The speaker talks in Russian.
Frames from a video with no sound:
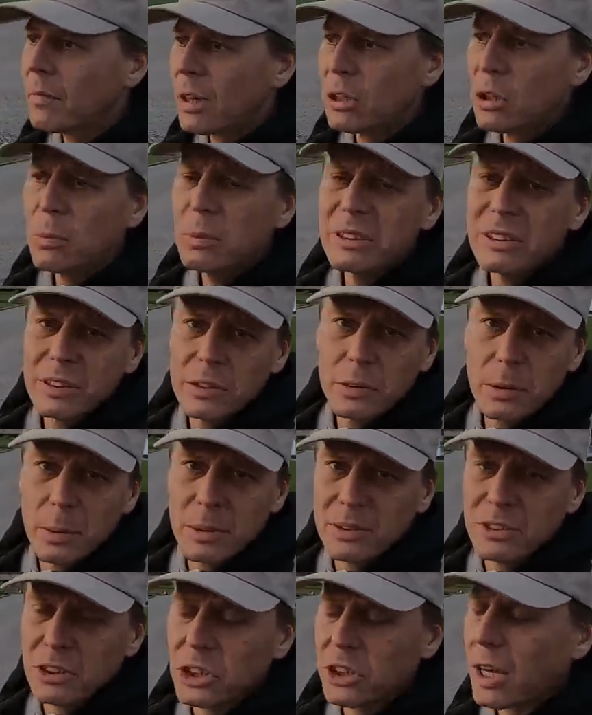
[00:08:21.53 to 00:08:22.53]
но быстро в
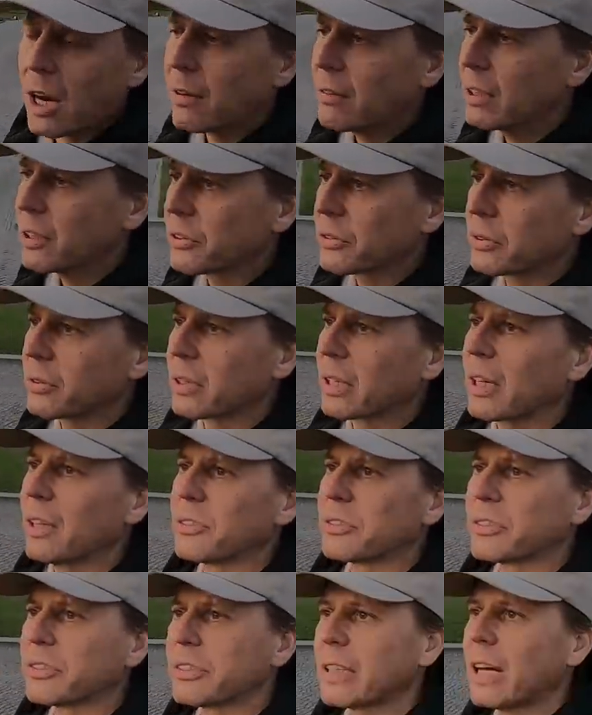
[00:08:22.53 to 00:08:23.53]
нем разочаровалась, он
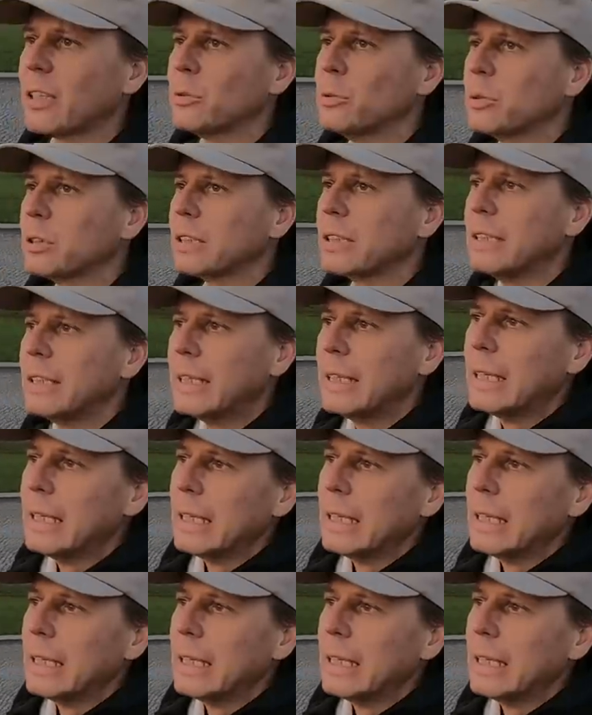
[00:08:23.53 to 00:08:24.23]
оказался занудой.